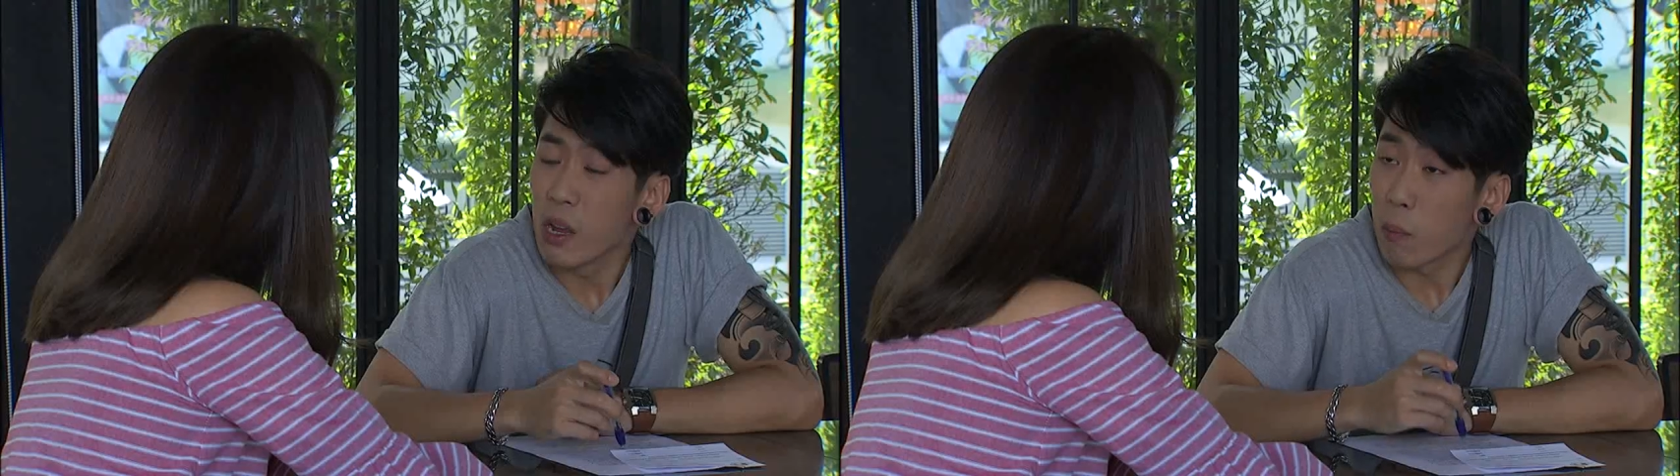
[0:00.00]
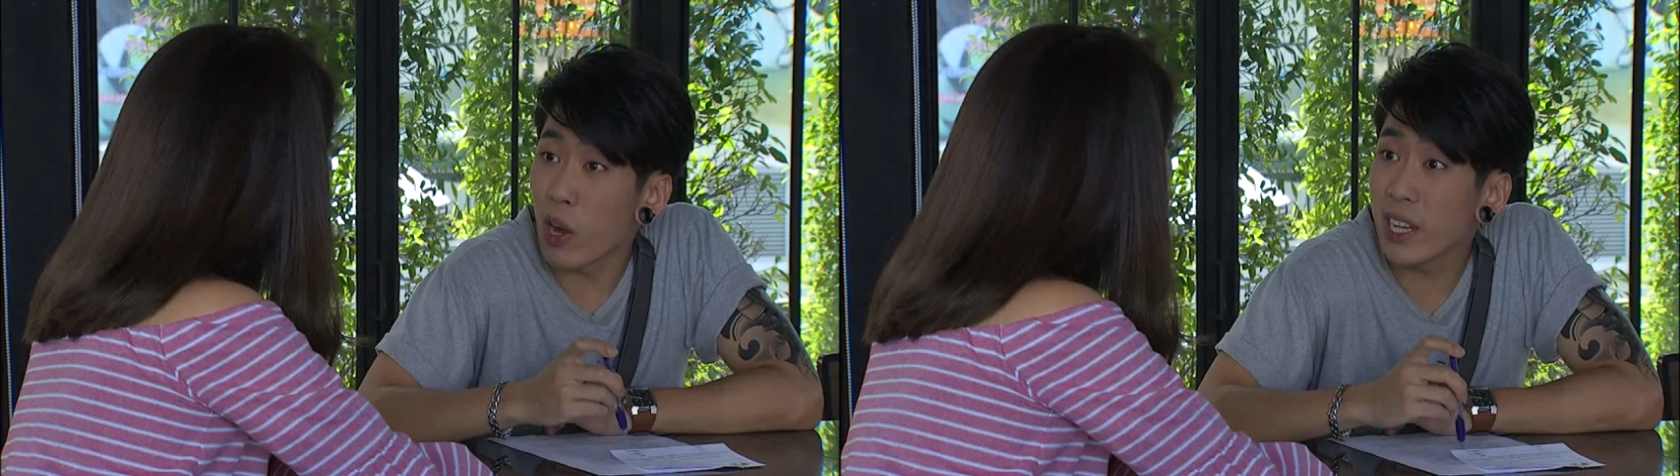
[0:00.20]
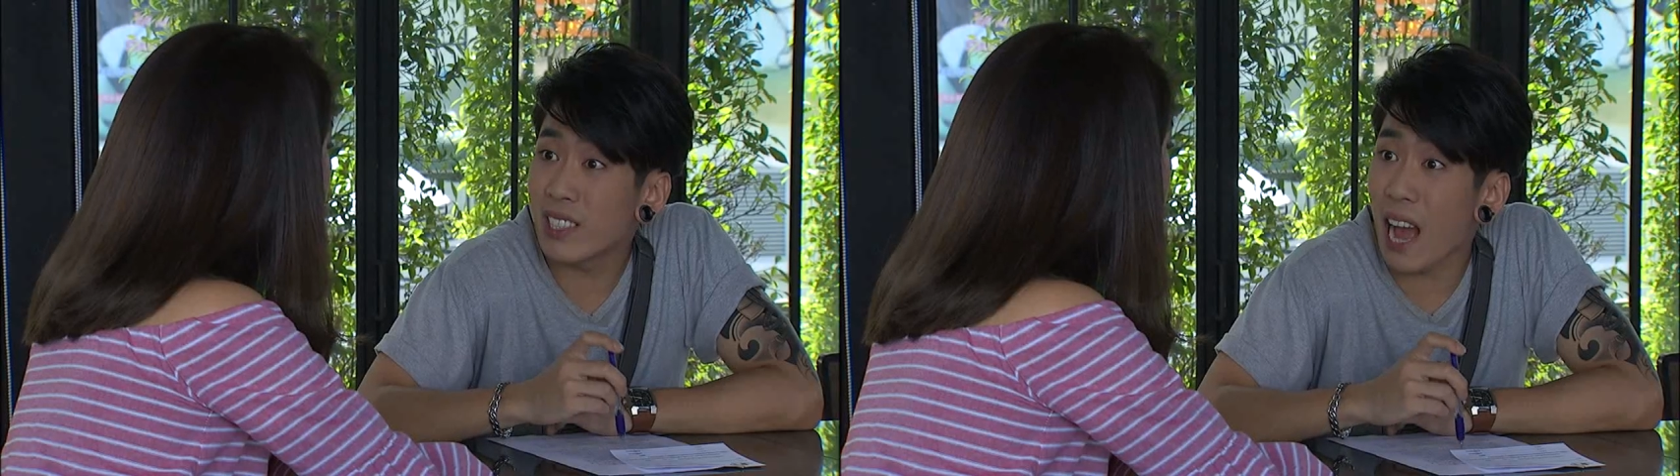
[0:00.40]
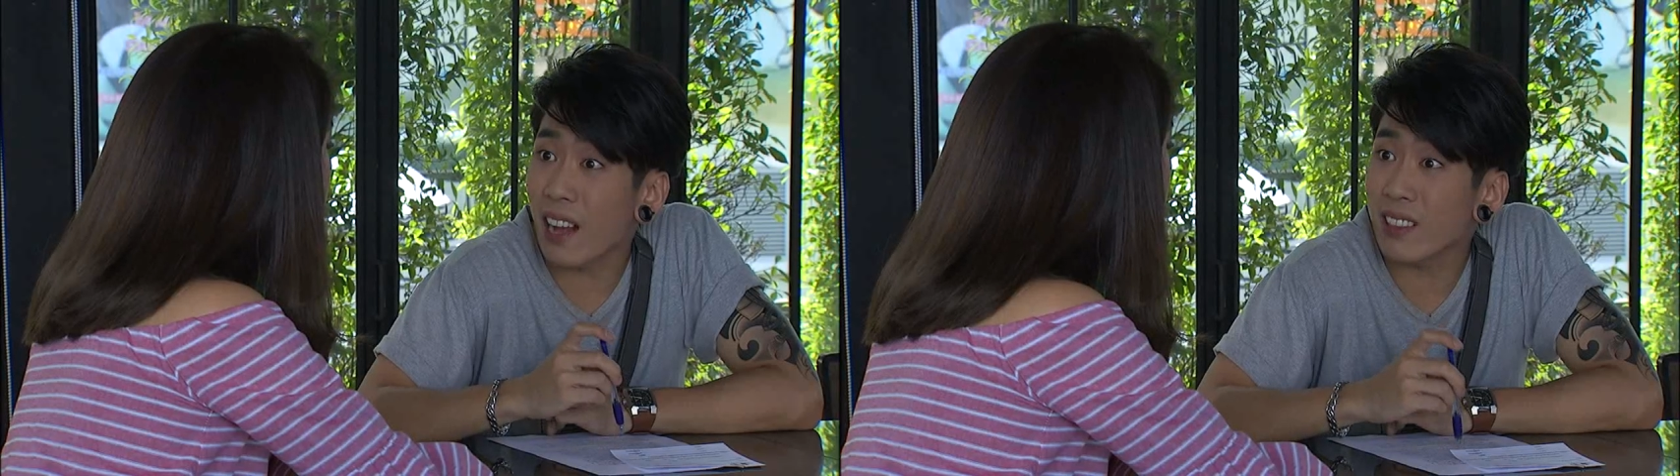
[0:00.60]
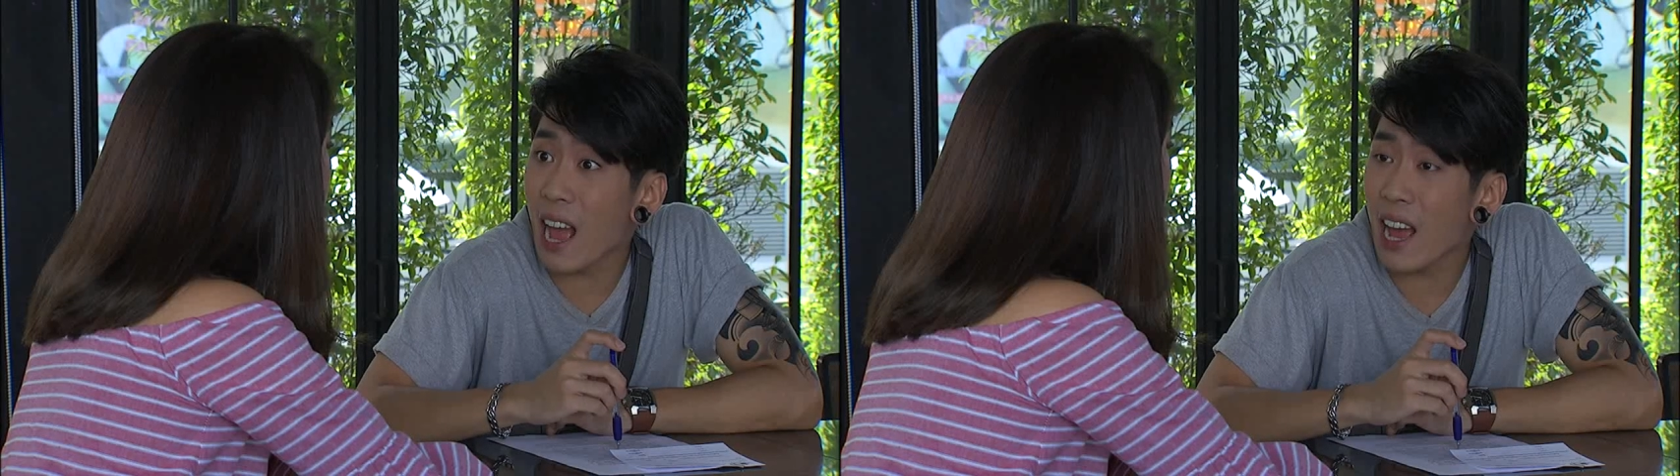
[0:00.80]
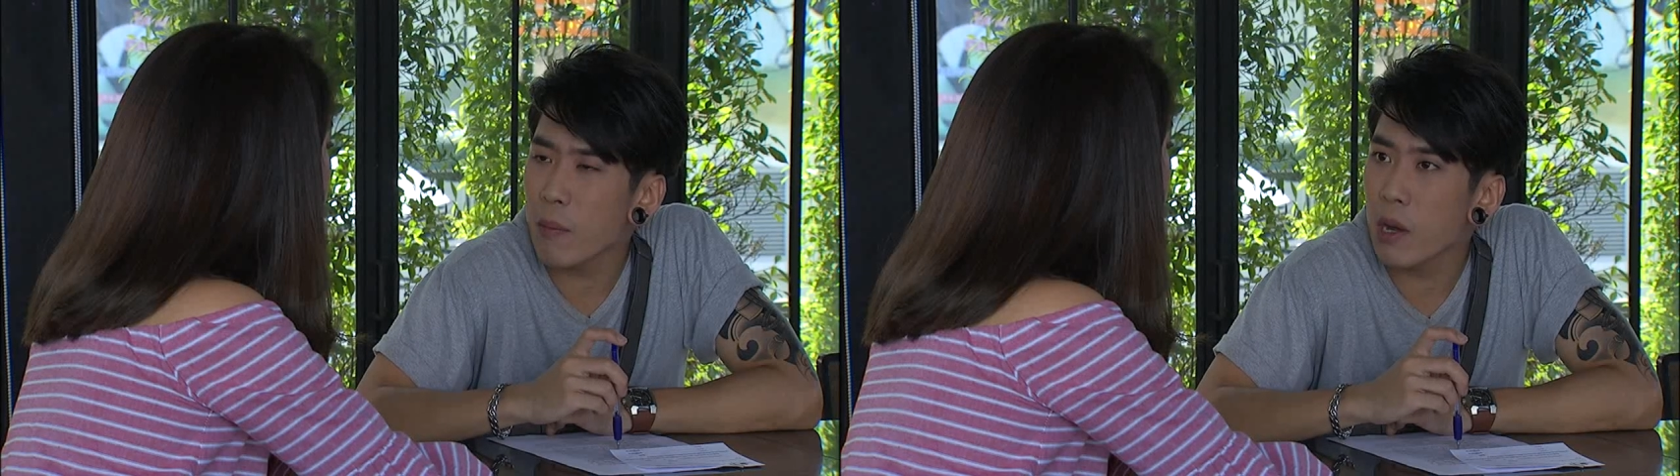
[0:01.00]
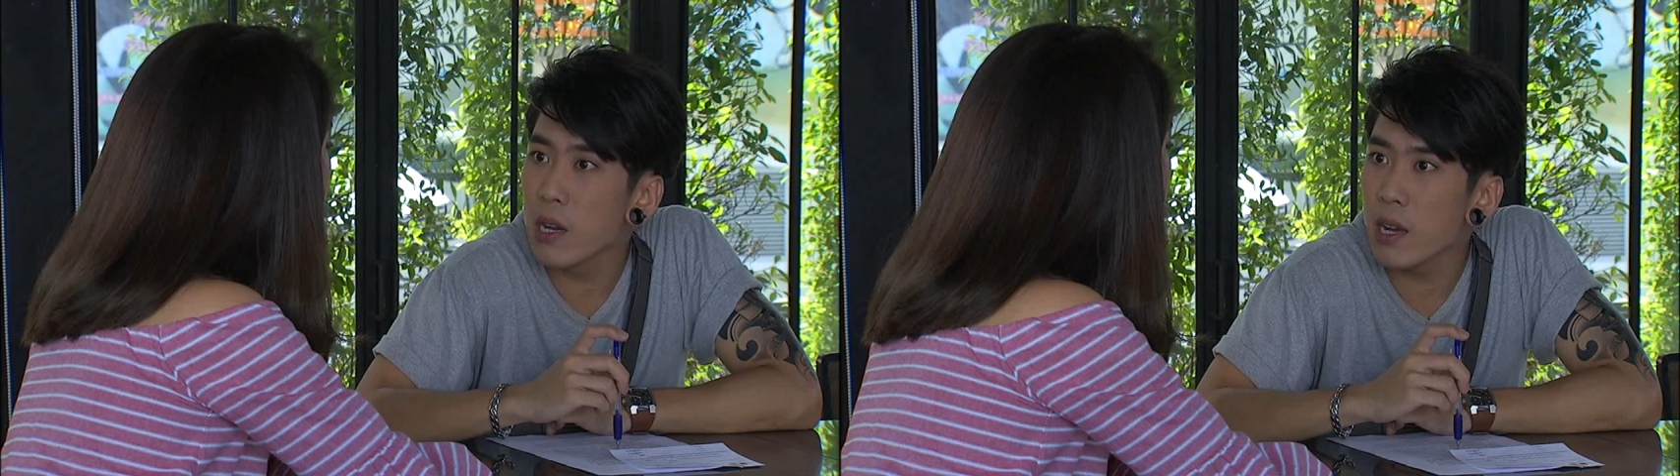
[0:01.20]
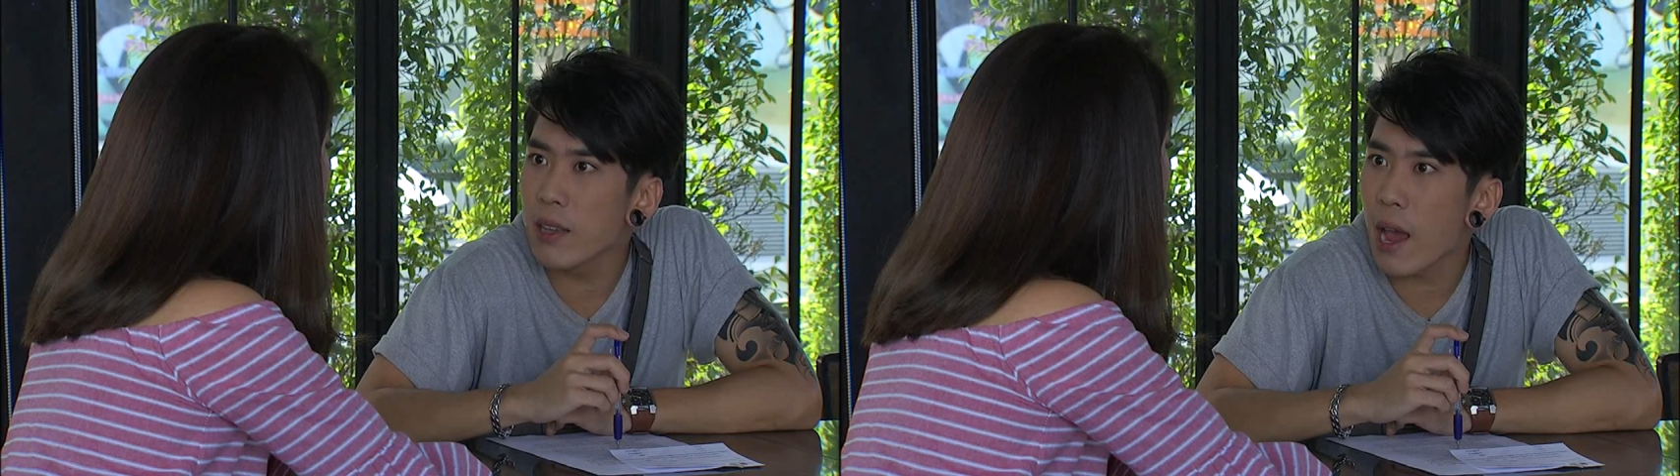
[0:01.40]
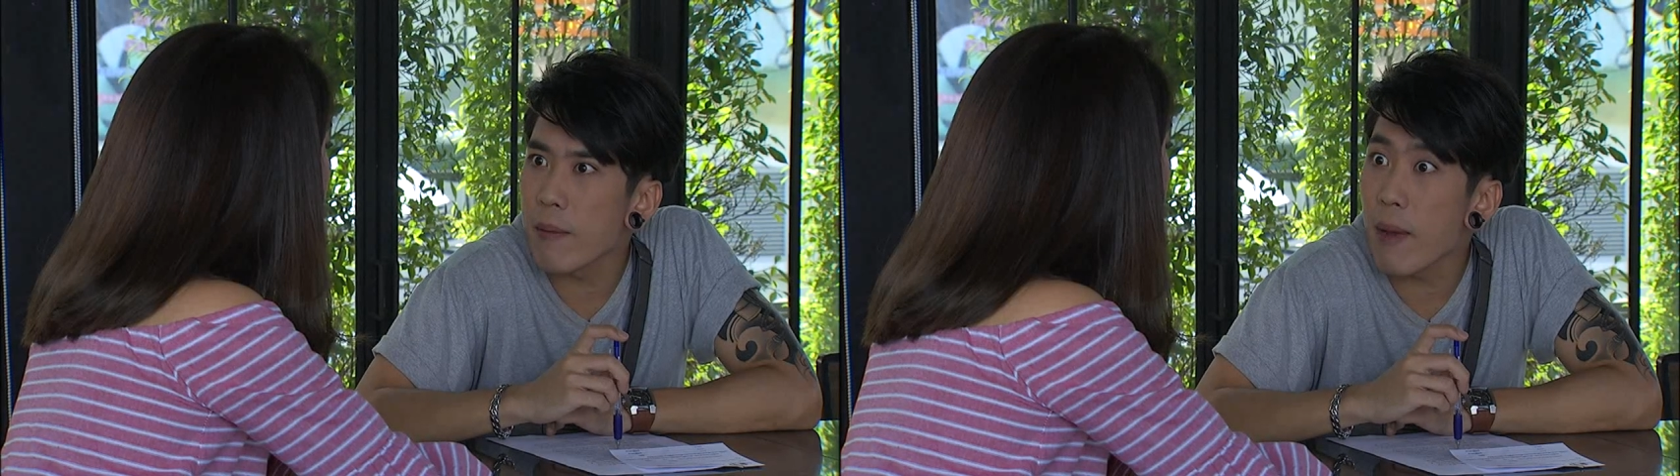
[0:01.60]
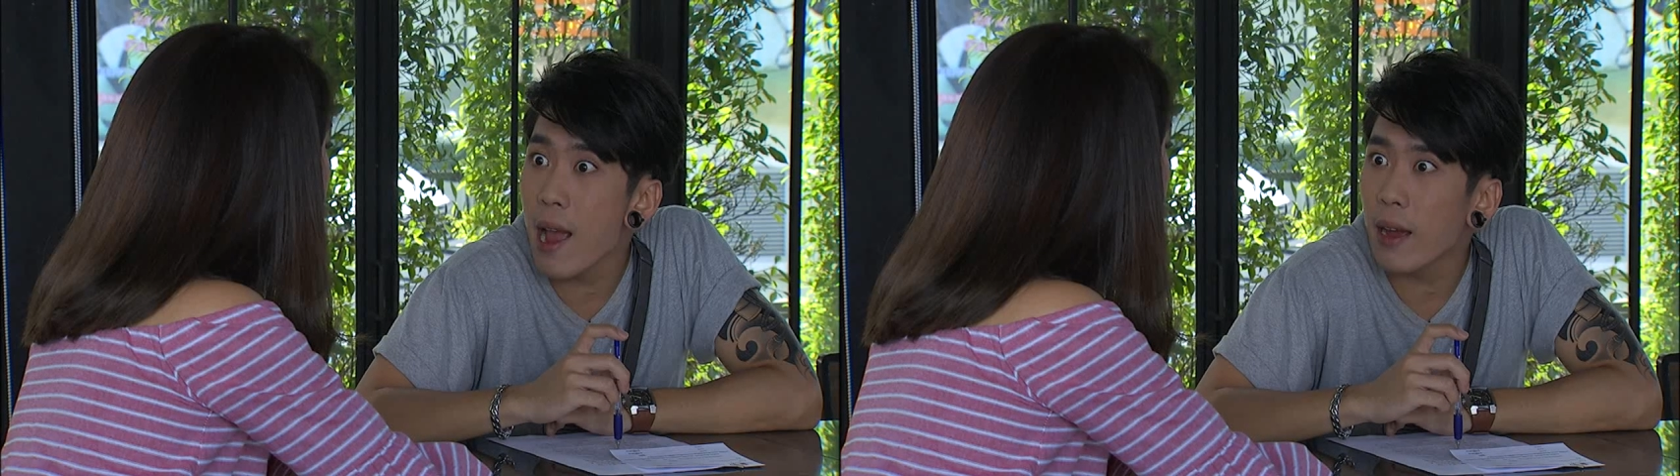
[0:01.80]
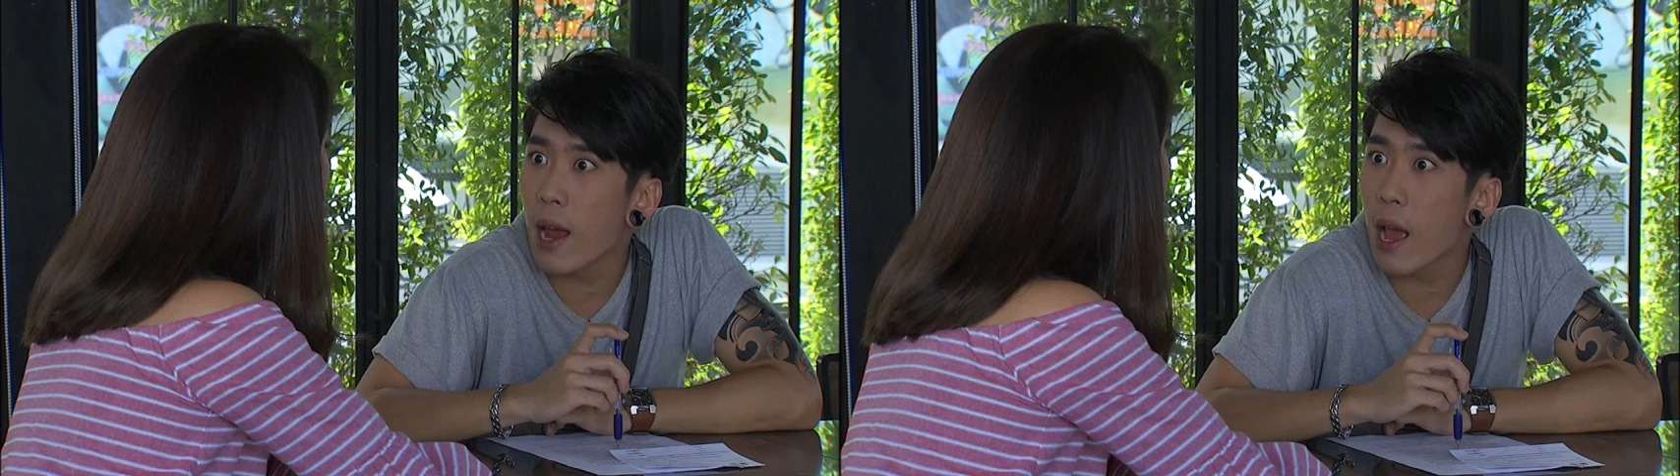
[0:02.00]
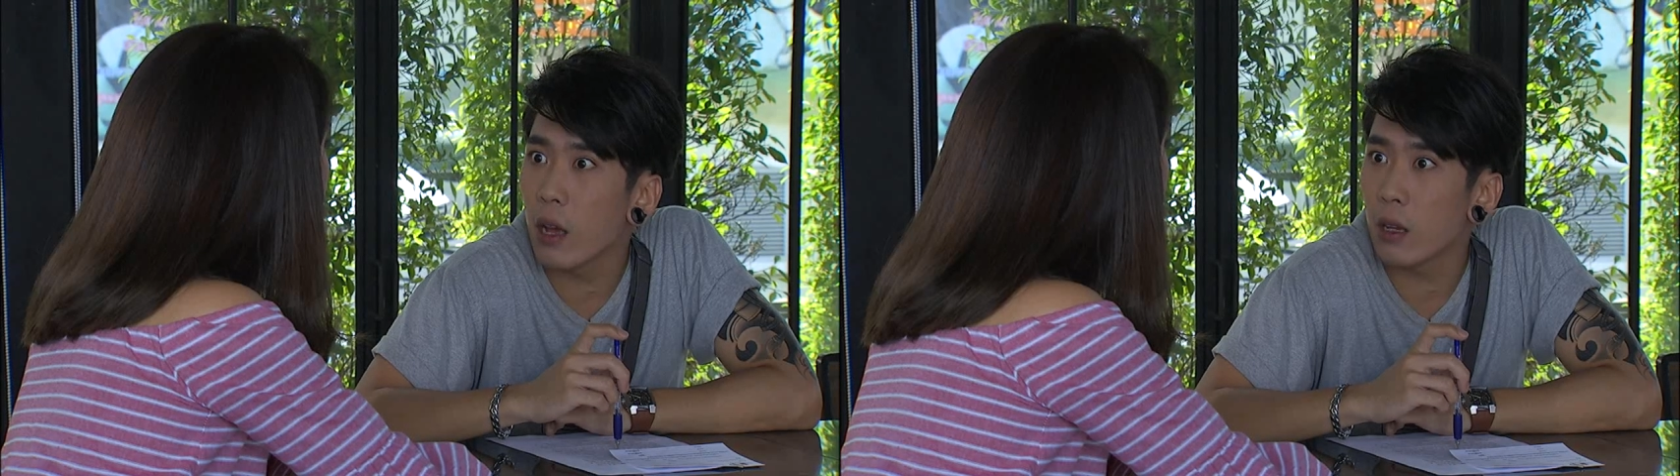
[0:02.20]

บริจาคตานี่มันเรื่องใหญ่มากนะ